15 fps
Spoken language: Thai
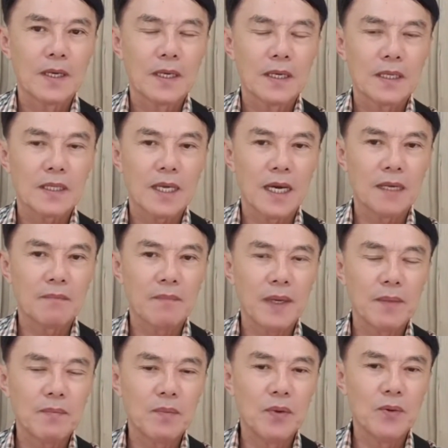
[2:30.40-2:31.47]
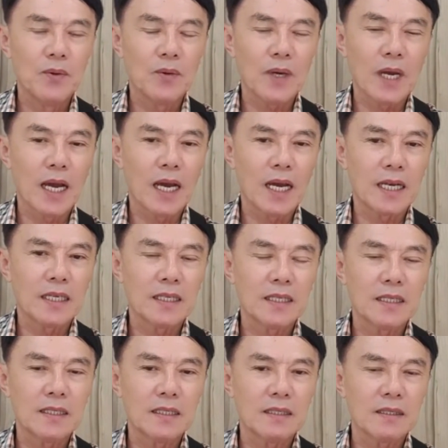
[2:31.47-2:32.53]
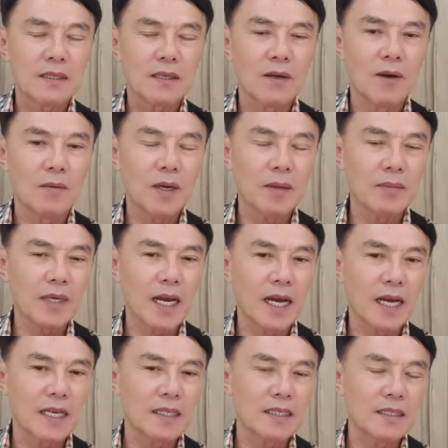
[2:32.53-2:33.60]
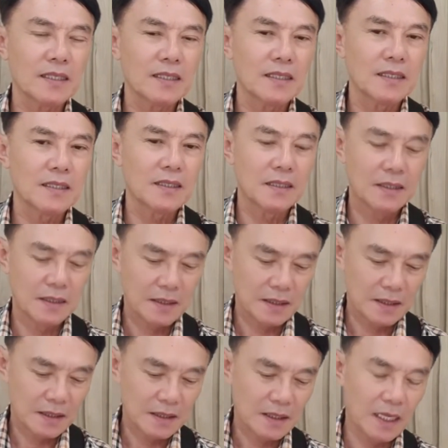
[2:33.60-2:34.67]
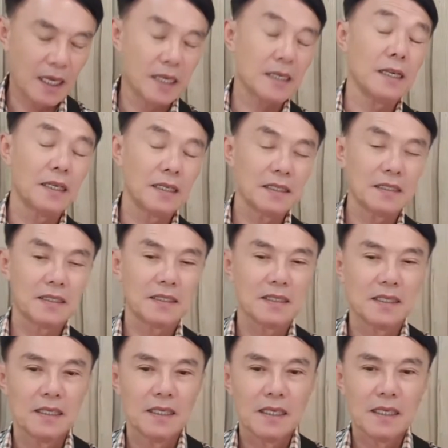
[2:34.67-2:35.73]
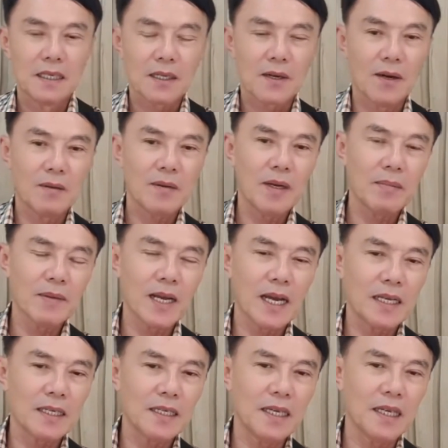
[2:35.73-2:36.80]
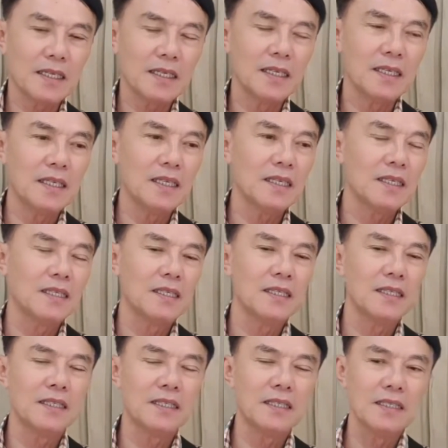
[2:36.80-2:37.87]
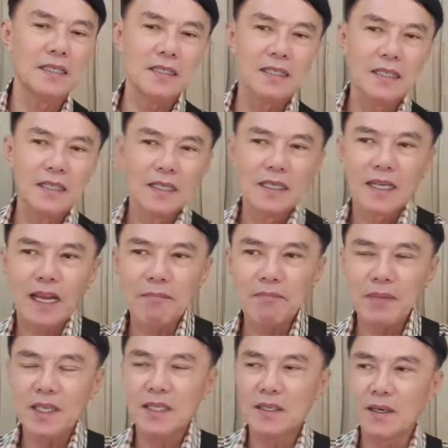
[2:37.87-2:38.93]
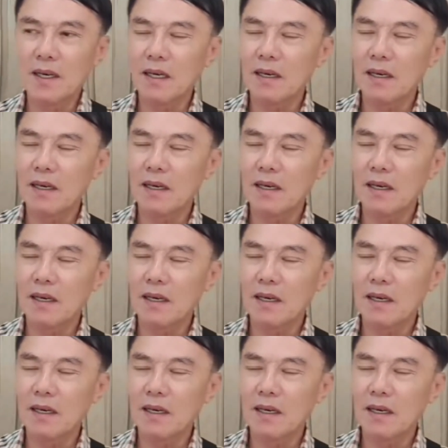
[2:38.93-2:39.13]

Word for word: ท่านเป็นผู้การกองบังคับการเขตหนึ่งกองบังคับการเขตหนึ่งนี่คือรับผิดชอบ